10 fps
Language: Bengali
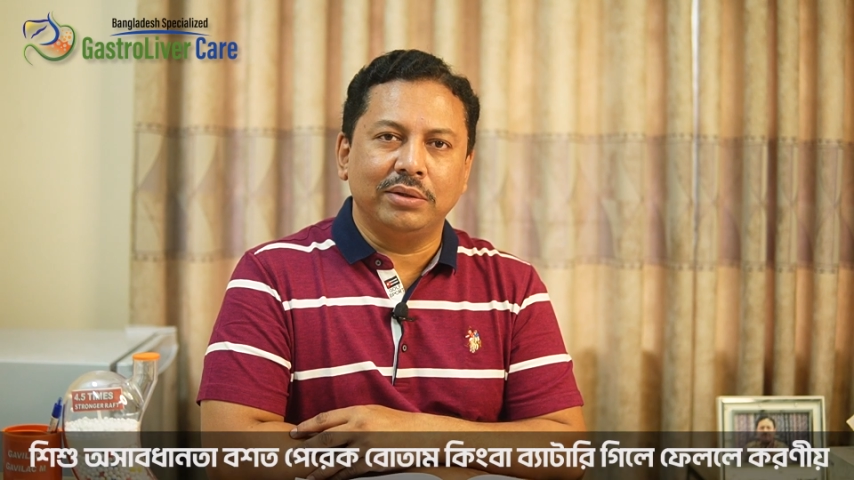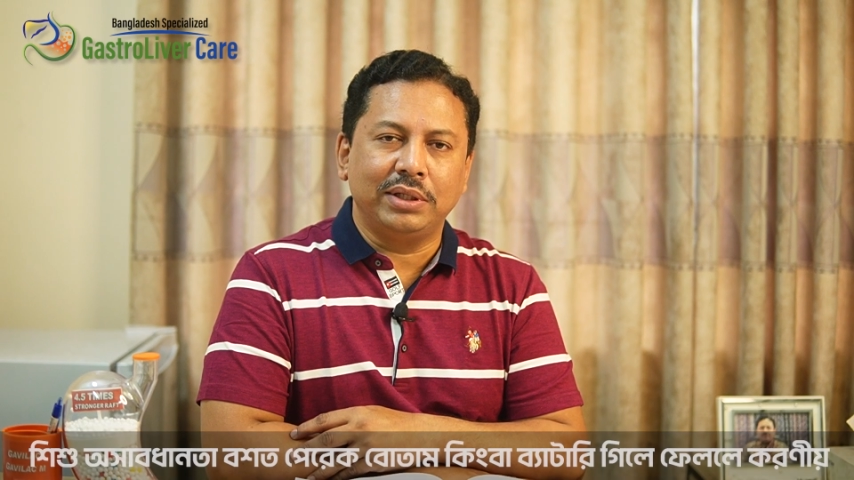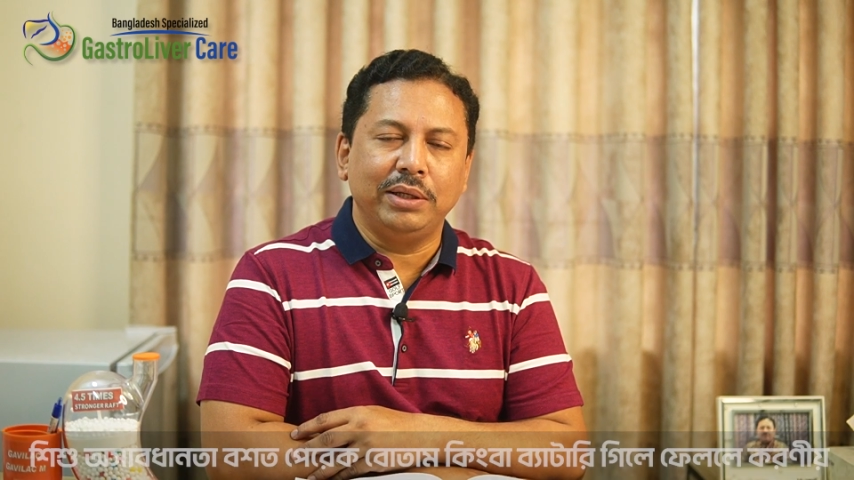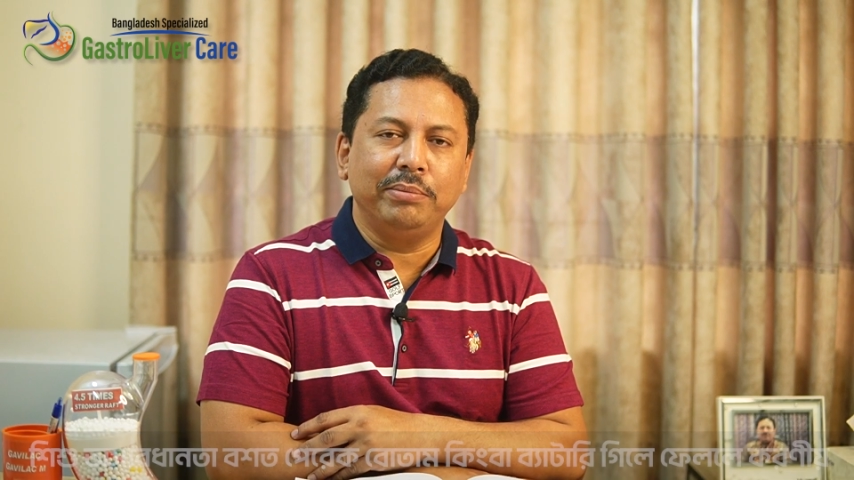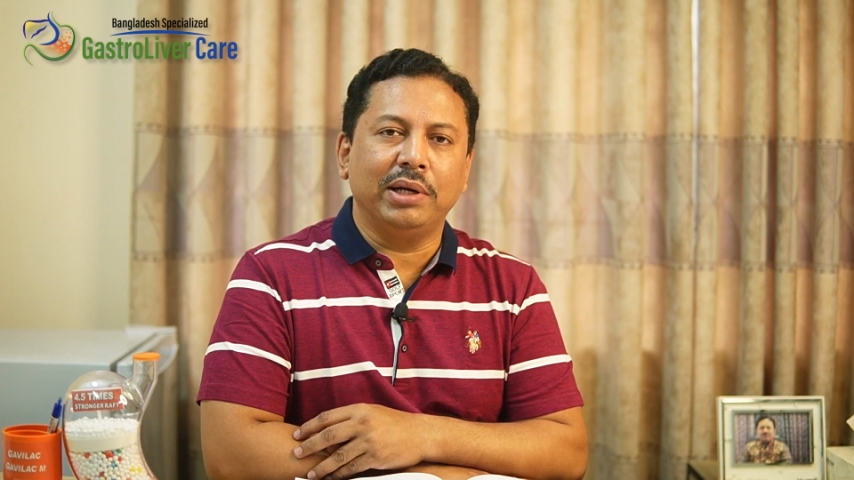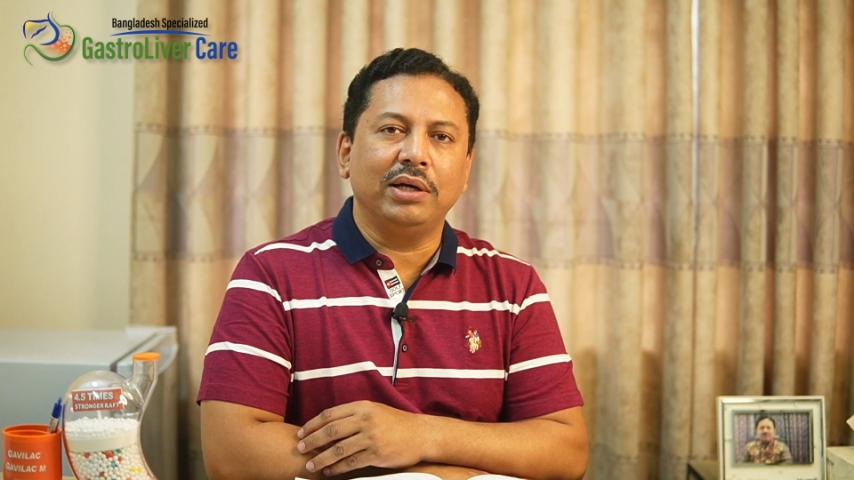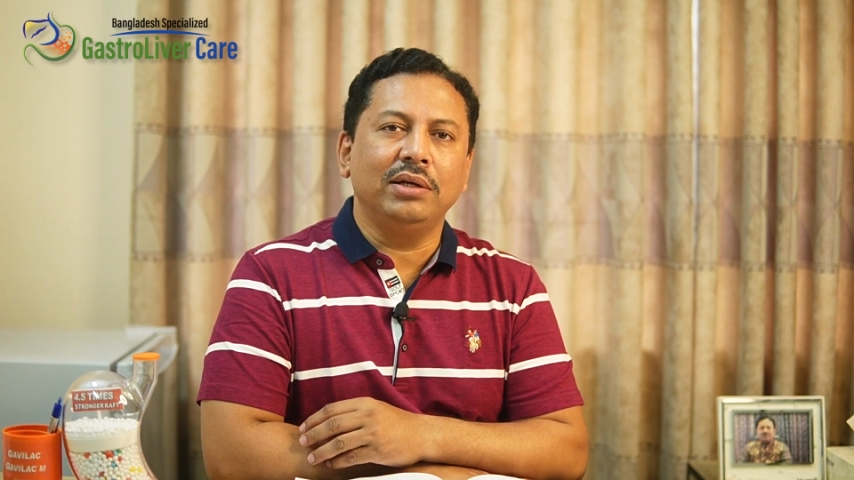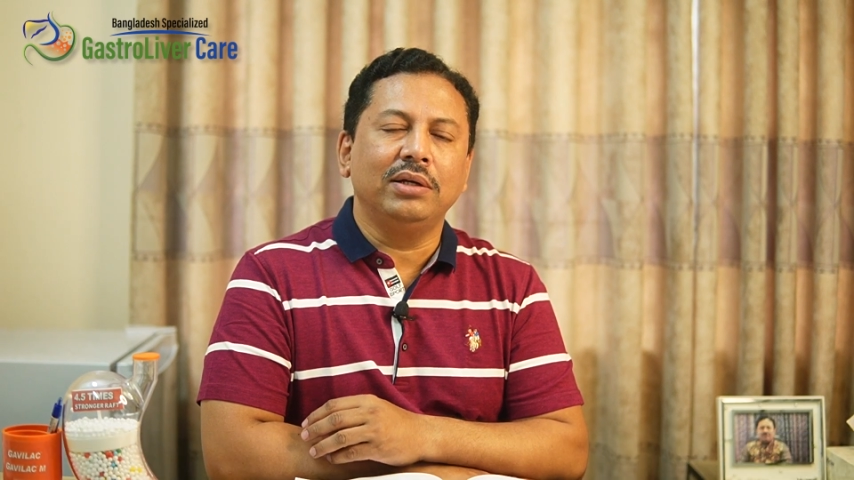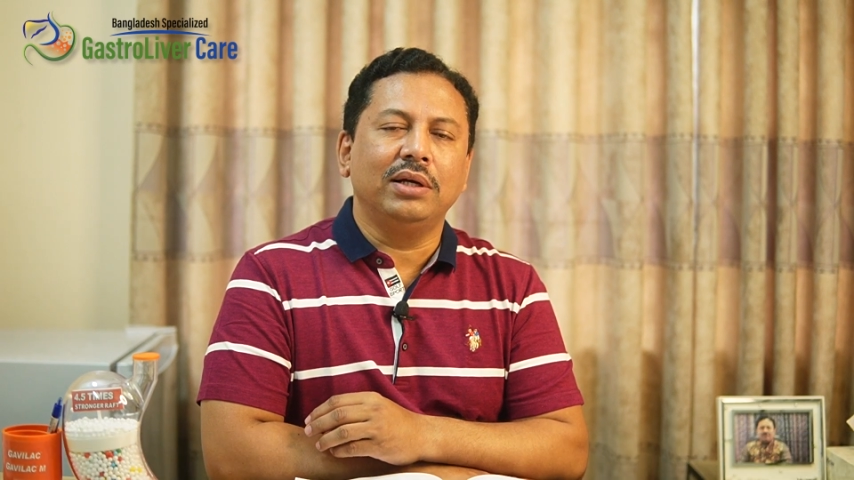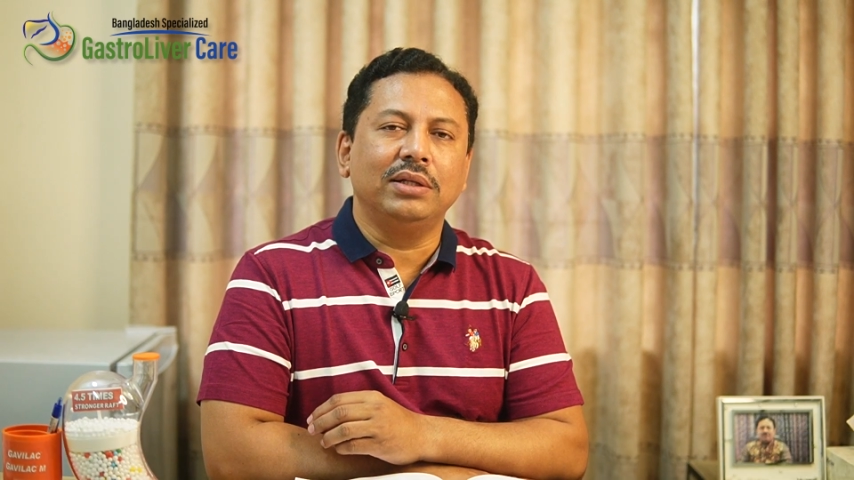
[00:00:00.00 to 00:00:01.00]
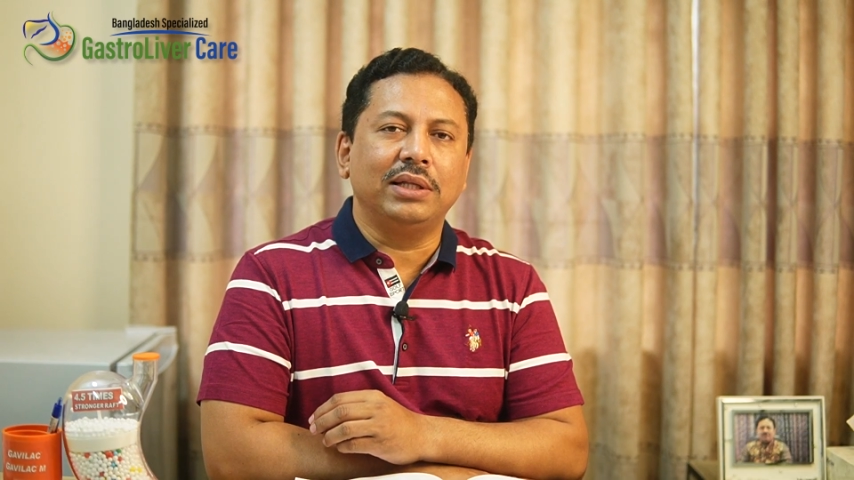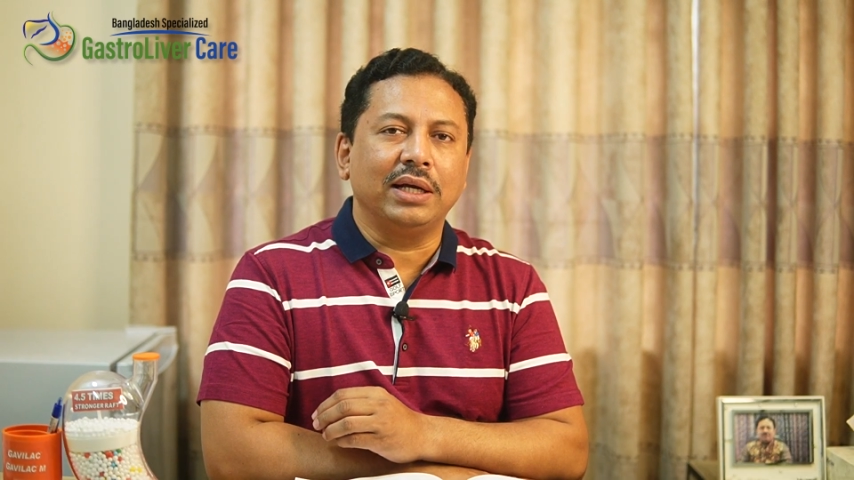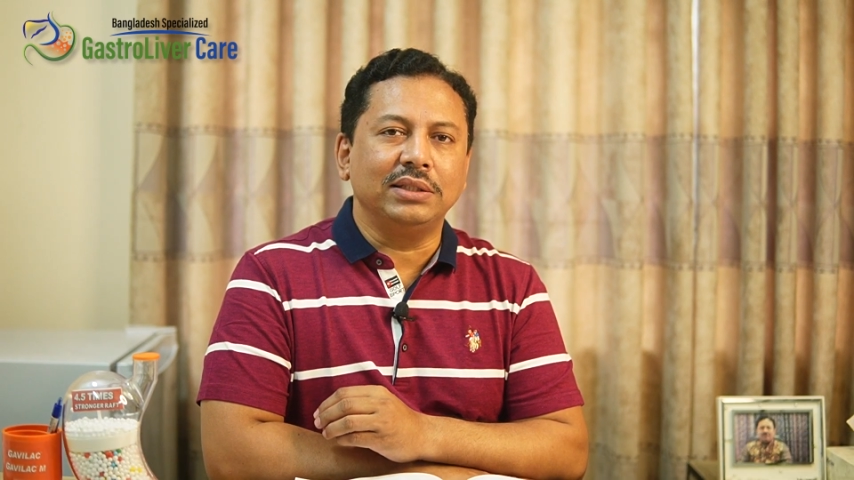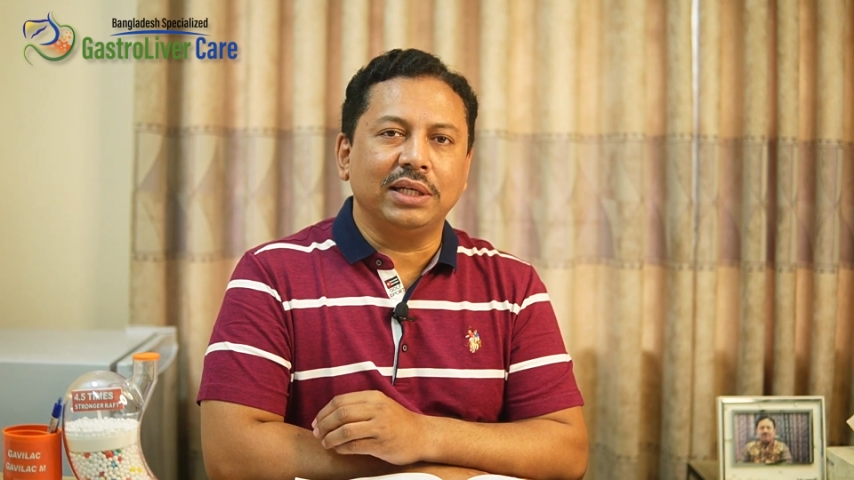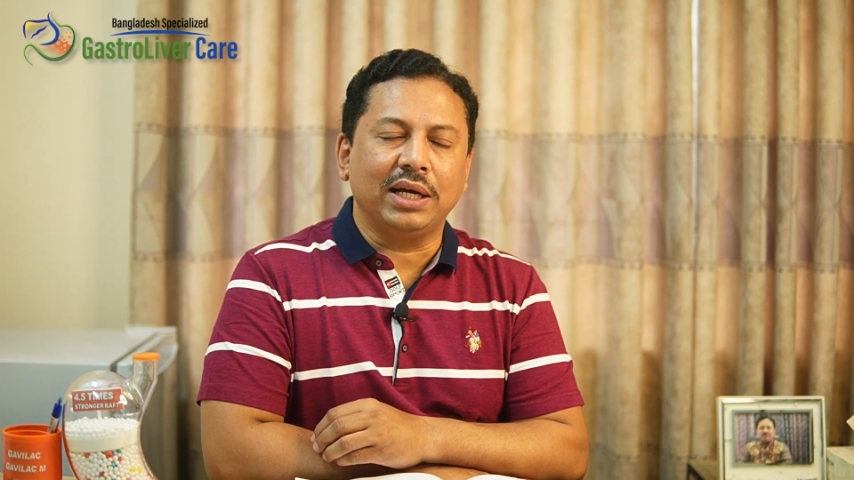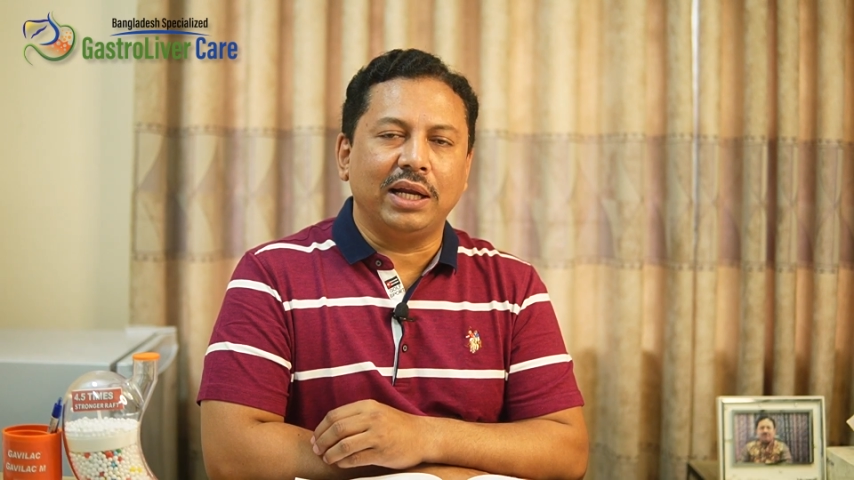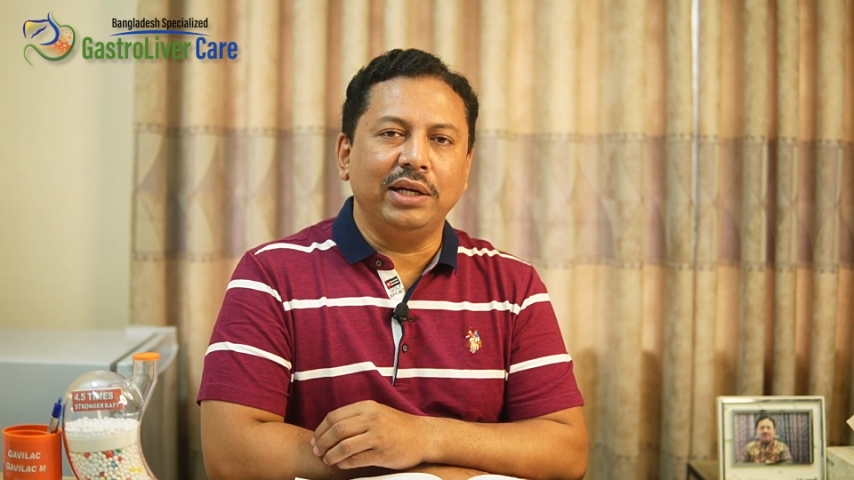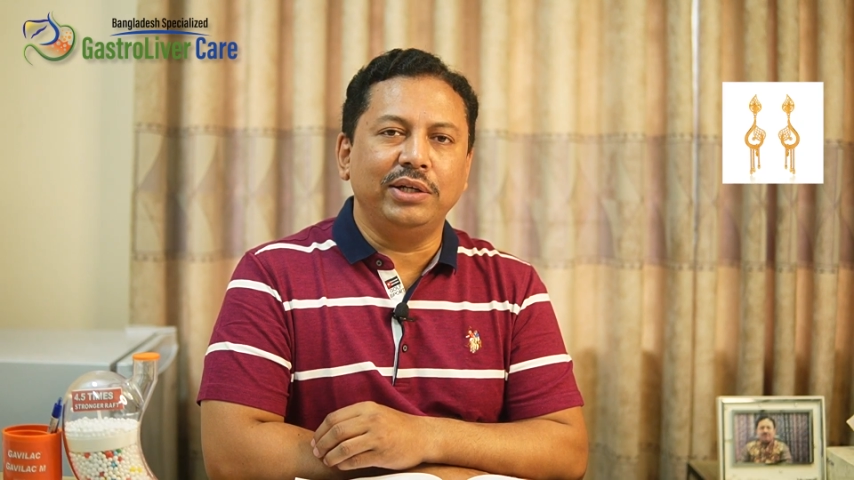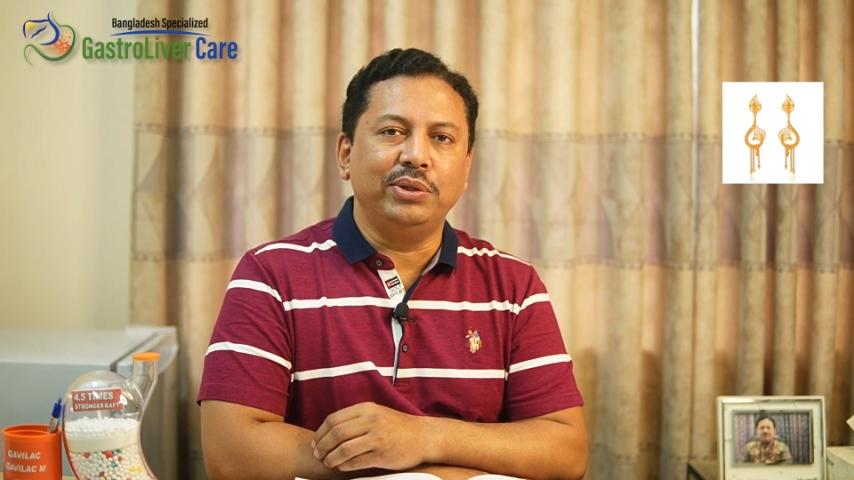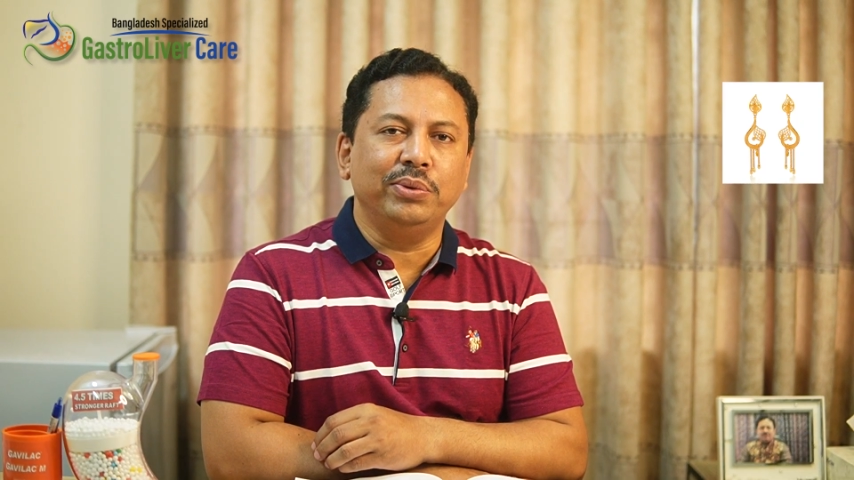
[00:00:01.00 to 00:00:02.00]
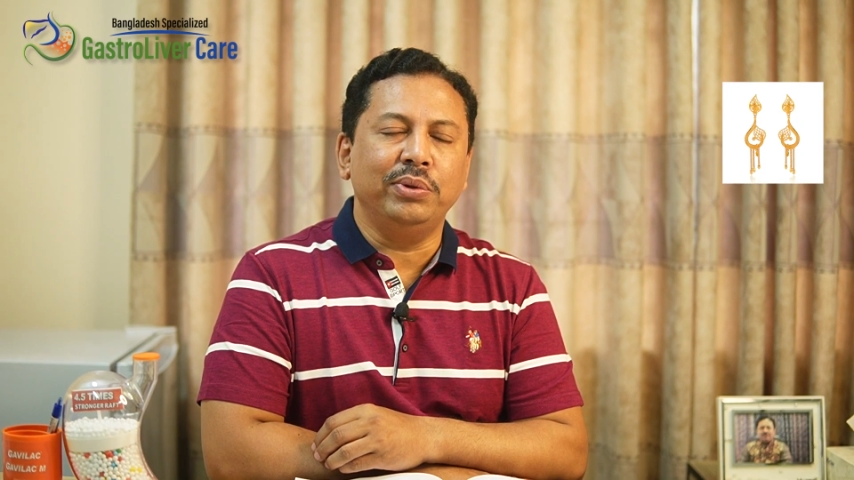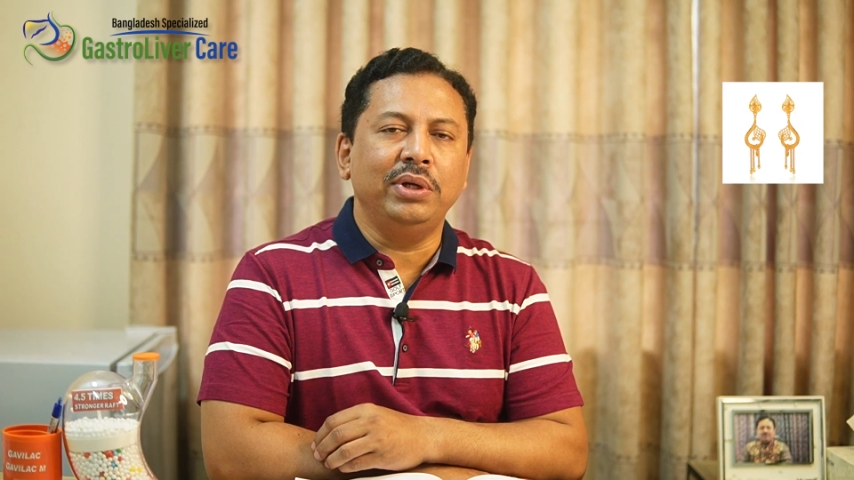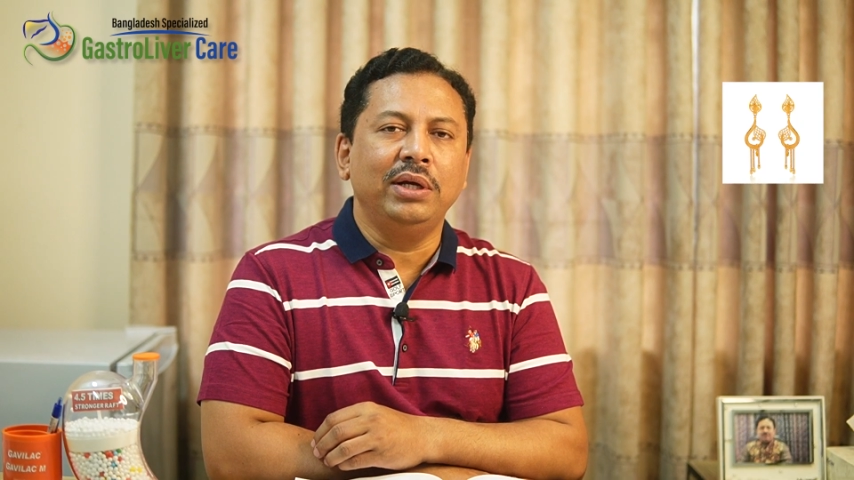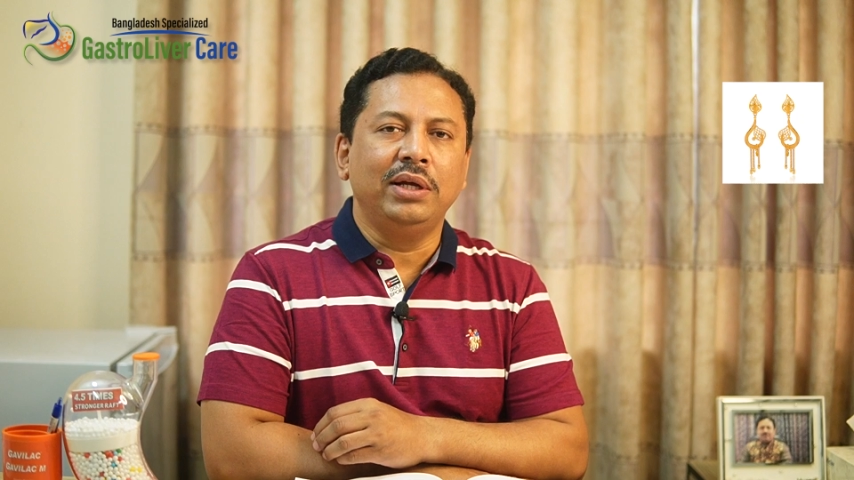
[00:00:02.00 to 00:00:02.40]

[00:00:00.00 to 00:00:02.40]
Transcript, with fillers: কিংবা দেখা যায় কানের দুল